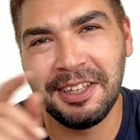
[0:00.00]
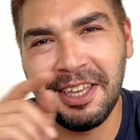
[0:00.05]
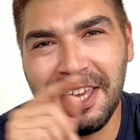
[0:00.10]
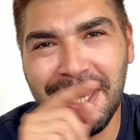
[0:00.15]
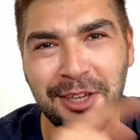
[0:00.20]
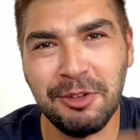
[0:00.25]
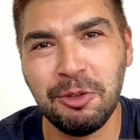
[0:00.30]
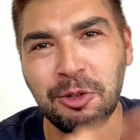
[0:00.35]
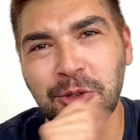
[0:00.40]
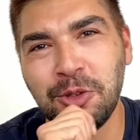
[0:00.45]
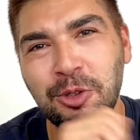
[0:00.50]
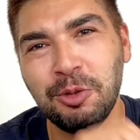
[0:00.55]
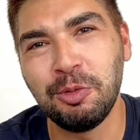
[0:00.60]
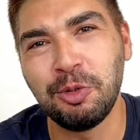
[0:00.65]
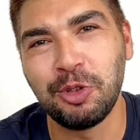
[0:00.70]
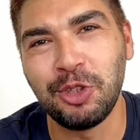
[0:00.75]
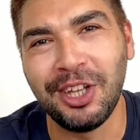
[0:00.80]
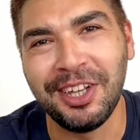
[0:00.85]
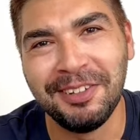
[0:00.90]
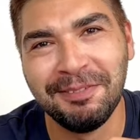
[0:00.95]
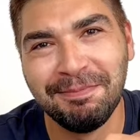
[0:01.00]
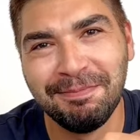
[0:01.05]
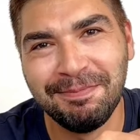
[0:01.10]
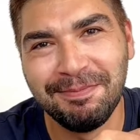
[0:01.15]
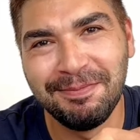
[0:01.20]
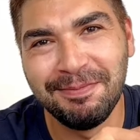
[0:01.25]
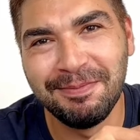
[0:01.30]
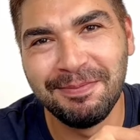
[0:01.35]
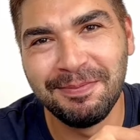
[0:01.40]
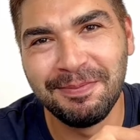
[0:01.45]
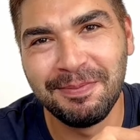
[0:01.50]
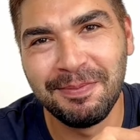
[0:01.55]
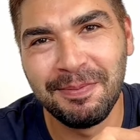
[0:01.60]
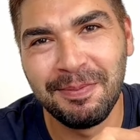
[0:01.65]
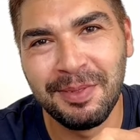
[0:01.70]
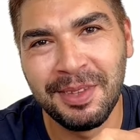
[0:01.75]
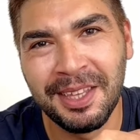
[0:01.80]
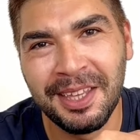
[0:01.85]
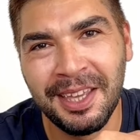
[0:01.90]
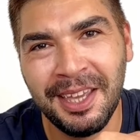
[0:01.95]
En kötüsü burada.
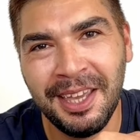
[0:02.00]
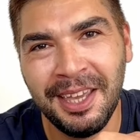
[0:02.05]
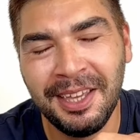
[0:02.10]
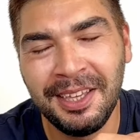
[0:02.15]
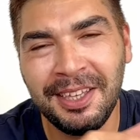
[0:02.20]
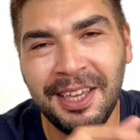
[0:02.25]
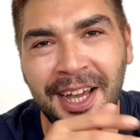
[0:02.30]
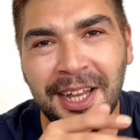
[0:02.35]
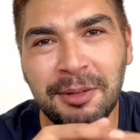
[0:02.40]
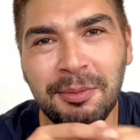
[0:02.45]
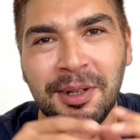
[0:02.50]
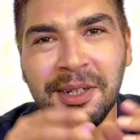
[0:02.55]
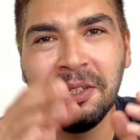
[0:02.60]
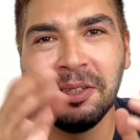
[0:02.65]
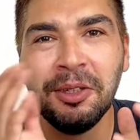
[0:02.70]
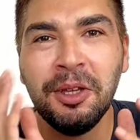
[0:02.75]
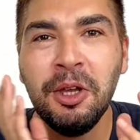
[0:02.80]
Yani bakın